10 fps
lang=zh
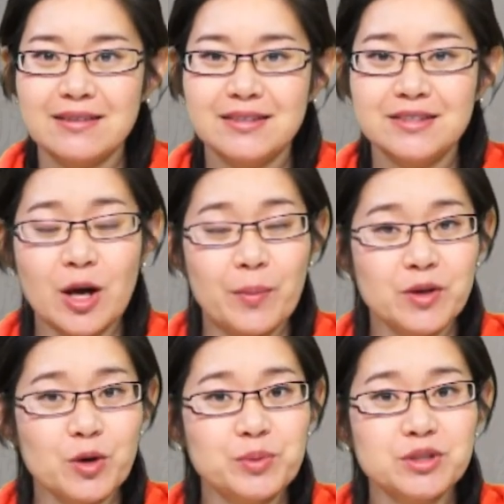小朋
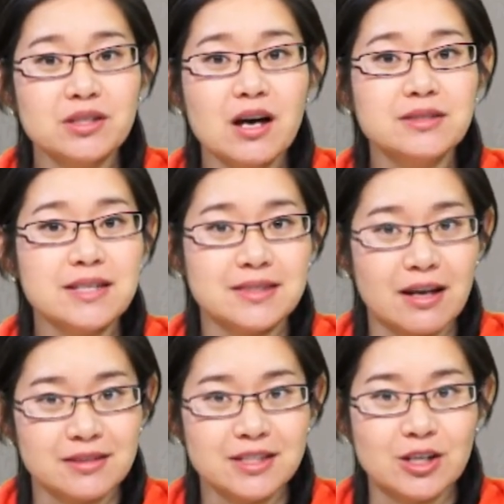友不知道在小
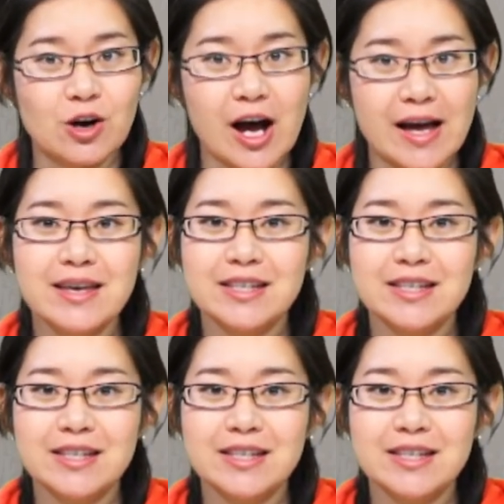的时候啊，